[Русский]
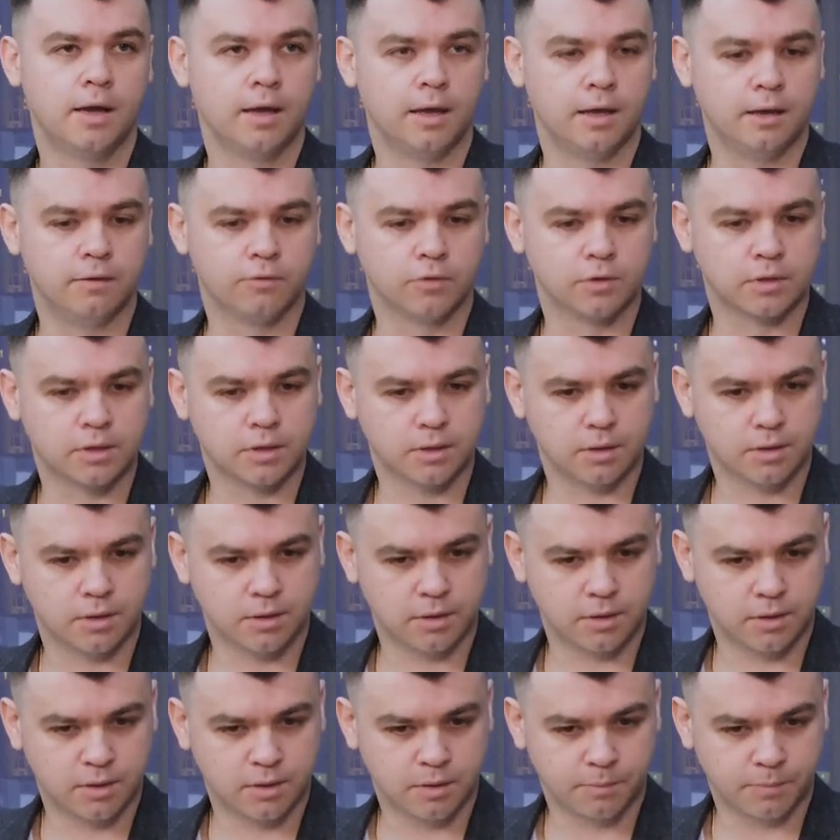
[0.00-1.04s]
И вот,
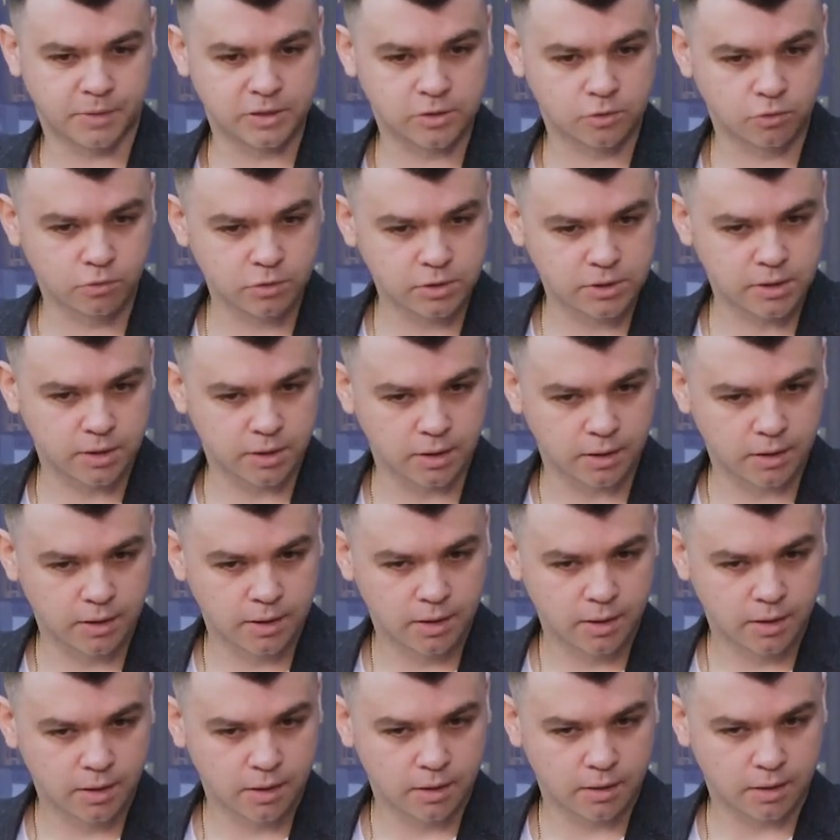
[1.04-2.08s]
э, по сути,
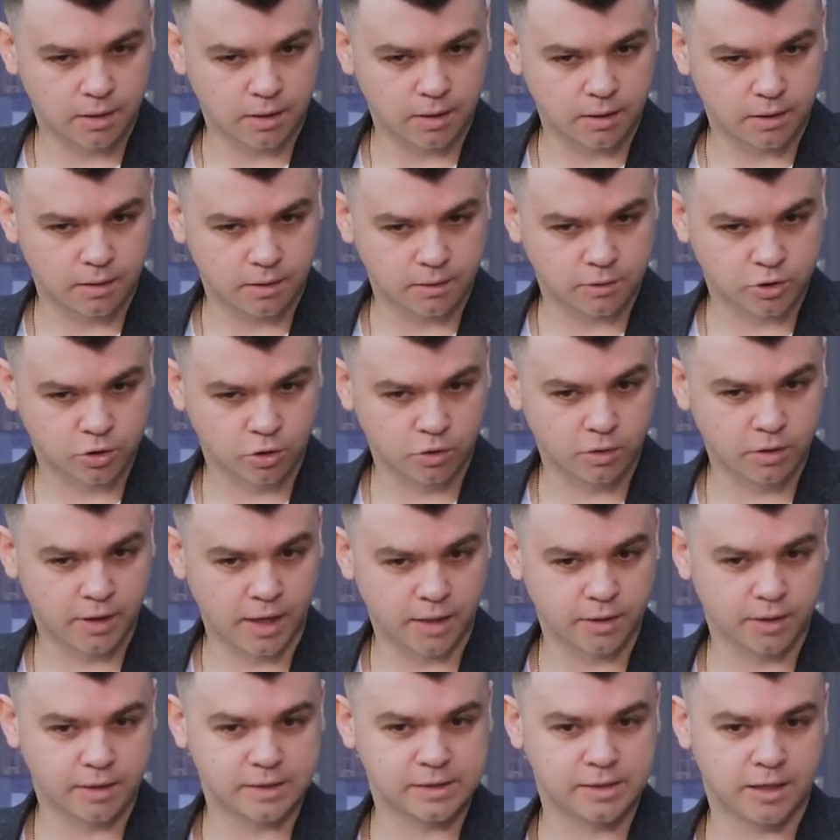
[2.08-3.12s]
э, что
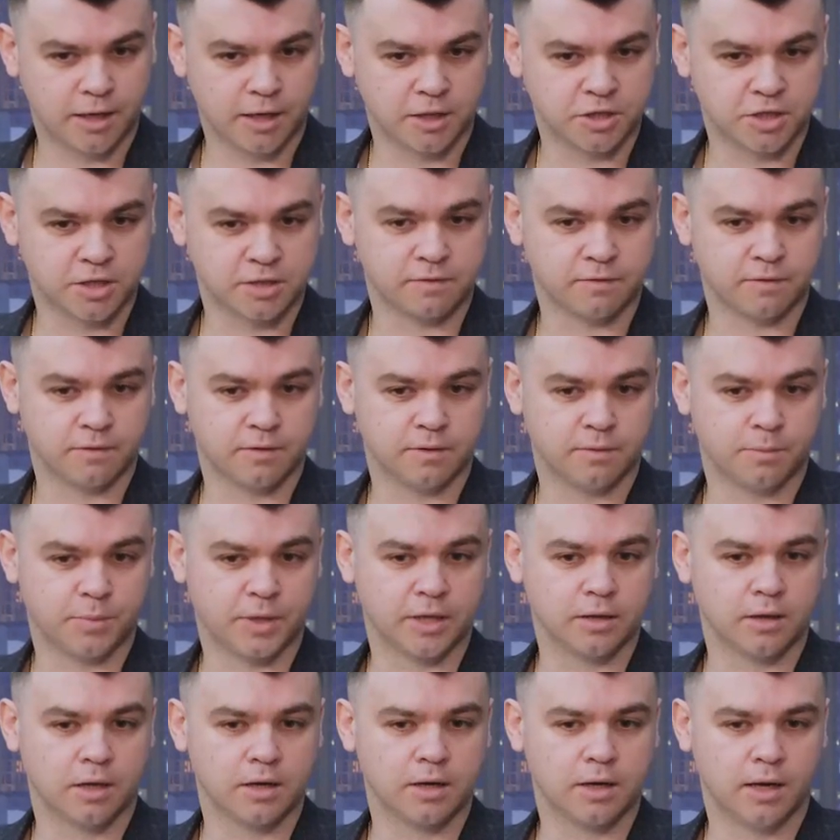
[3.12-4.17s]
Яндекс Директ сейчас
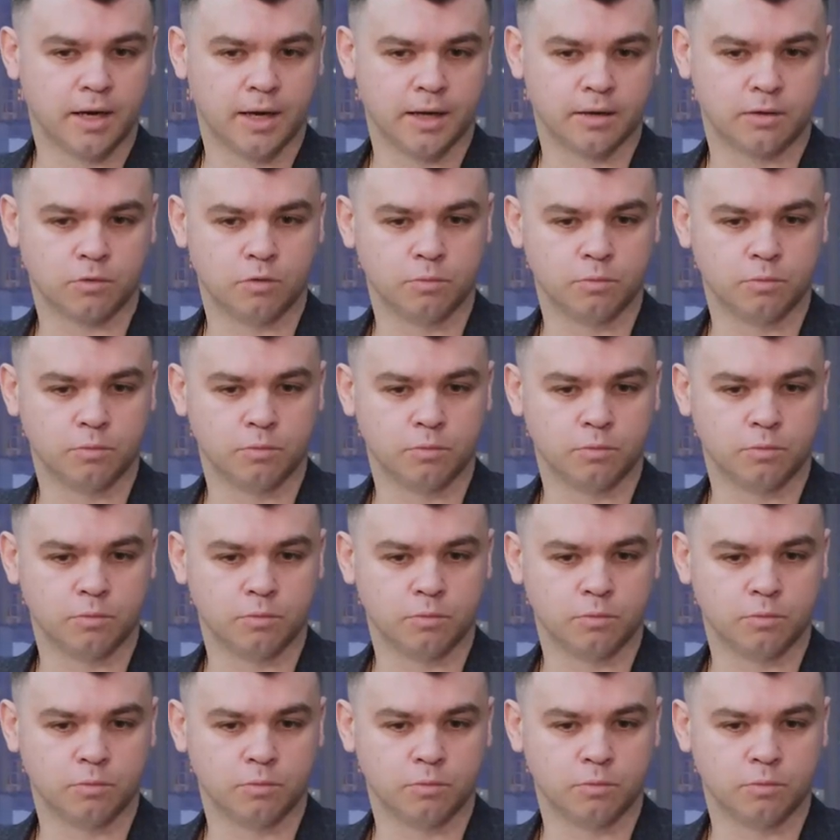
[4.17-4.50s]
предлагает?